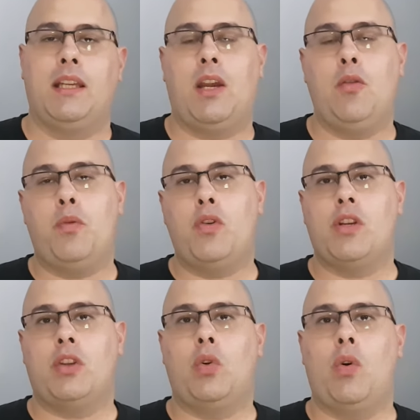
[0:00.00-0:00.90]
que é um
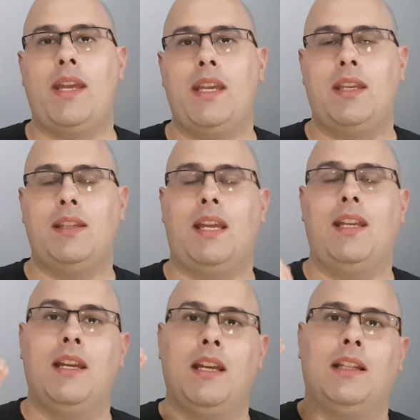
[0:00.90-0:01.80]
projetor aí que
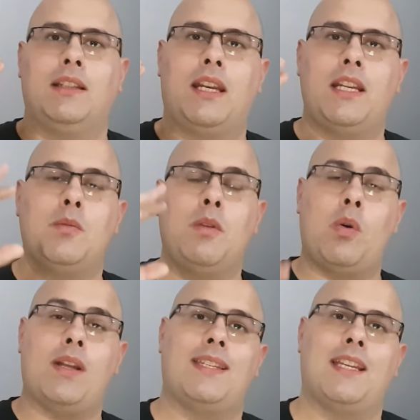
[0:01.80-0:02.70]
tem
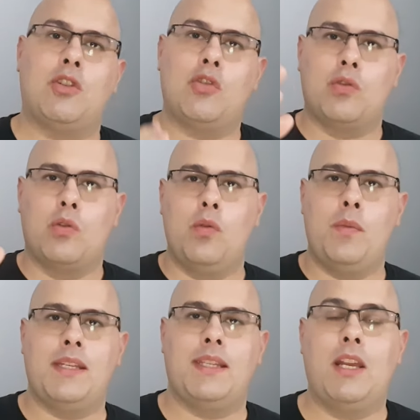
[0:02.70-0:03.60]
3.400 lumens,